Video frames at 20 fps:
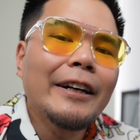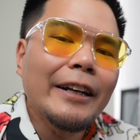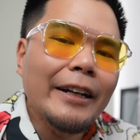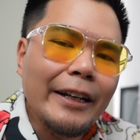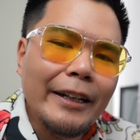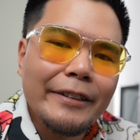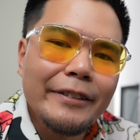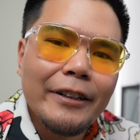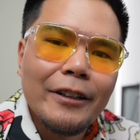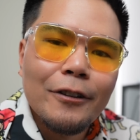
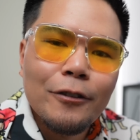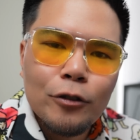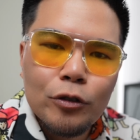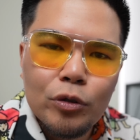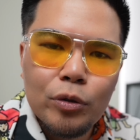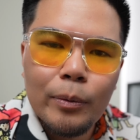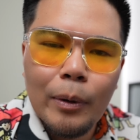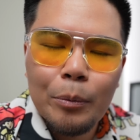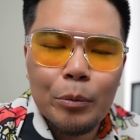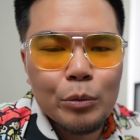es
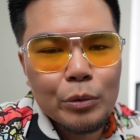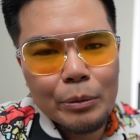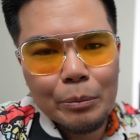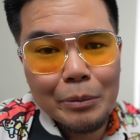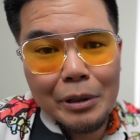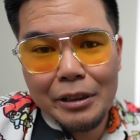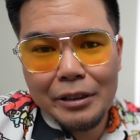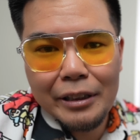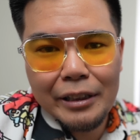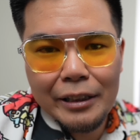
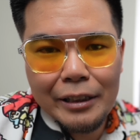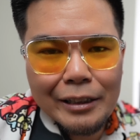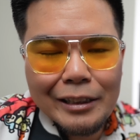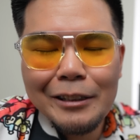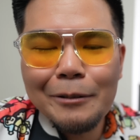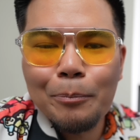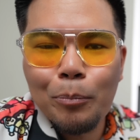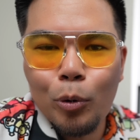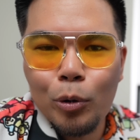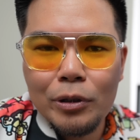sumamente
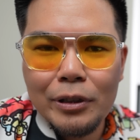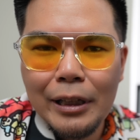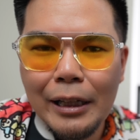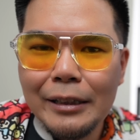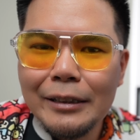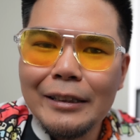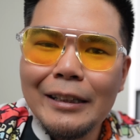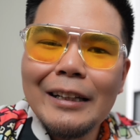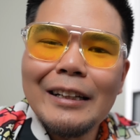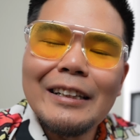
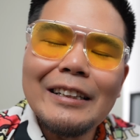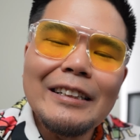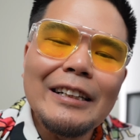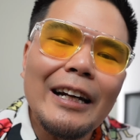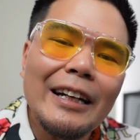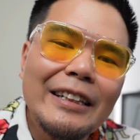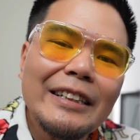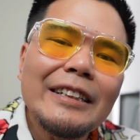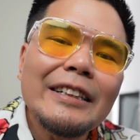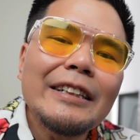importante y
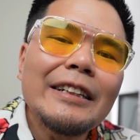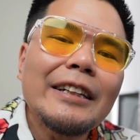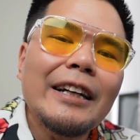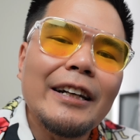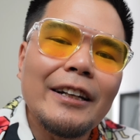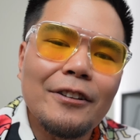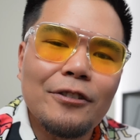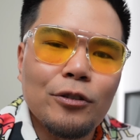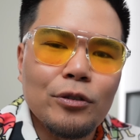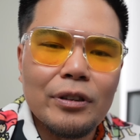aquí
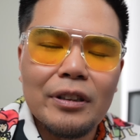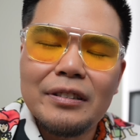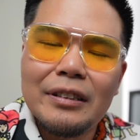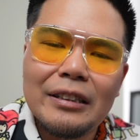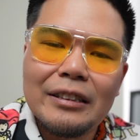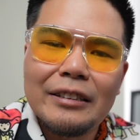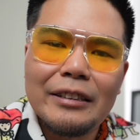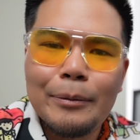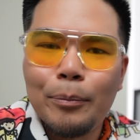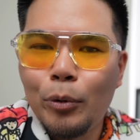es donde
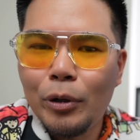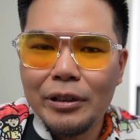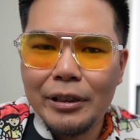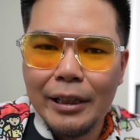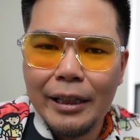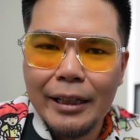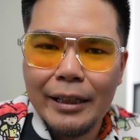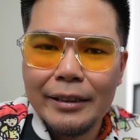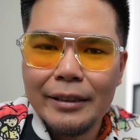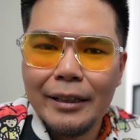este tipo de
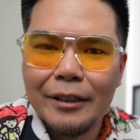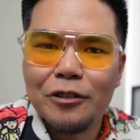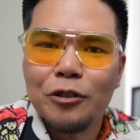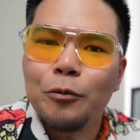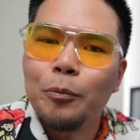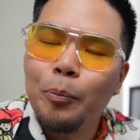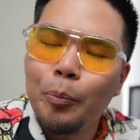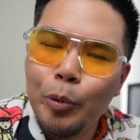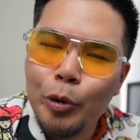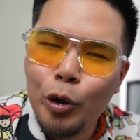
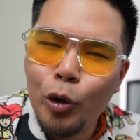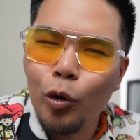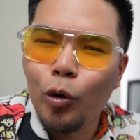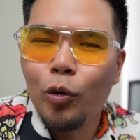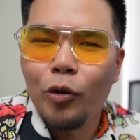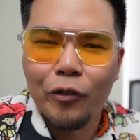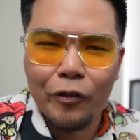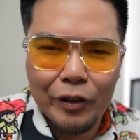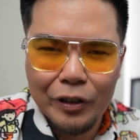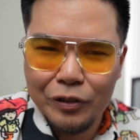tarjetas
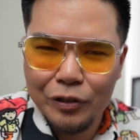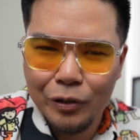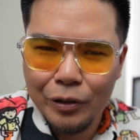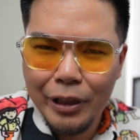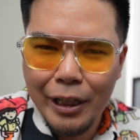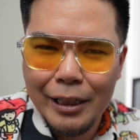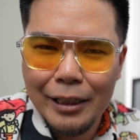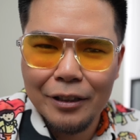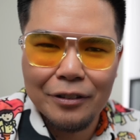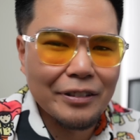
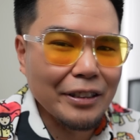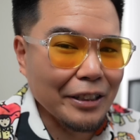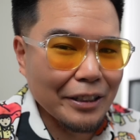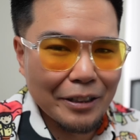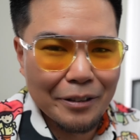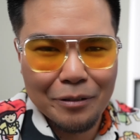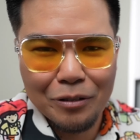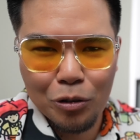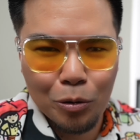profesionales de,